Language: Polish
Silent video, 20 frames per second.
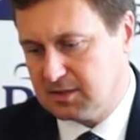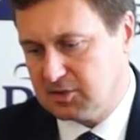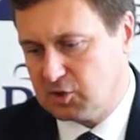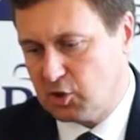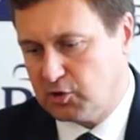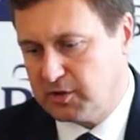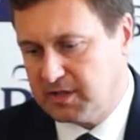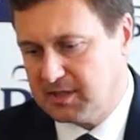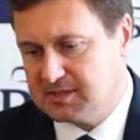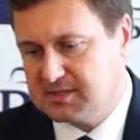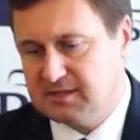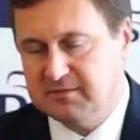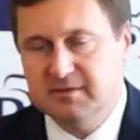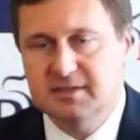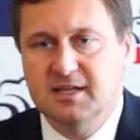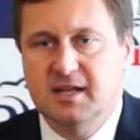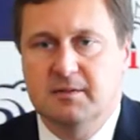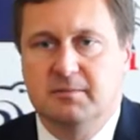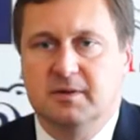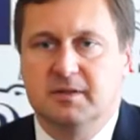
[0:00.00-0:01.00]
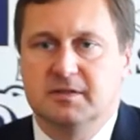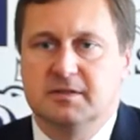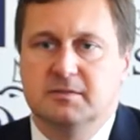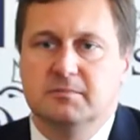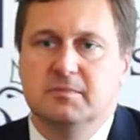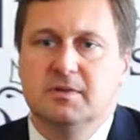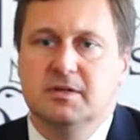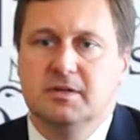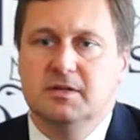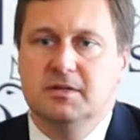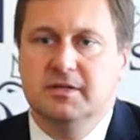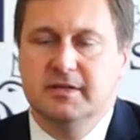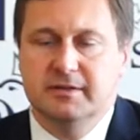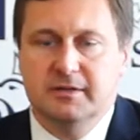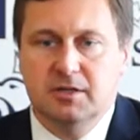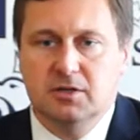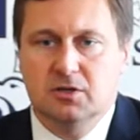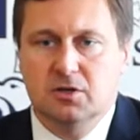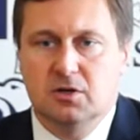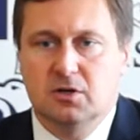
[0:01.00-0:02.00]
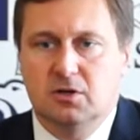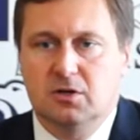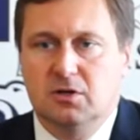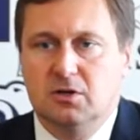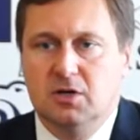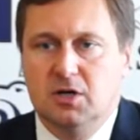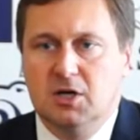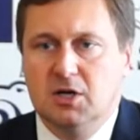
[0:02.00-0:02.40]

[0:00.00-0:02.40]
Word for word: to jest ewenement. My nie tylko,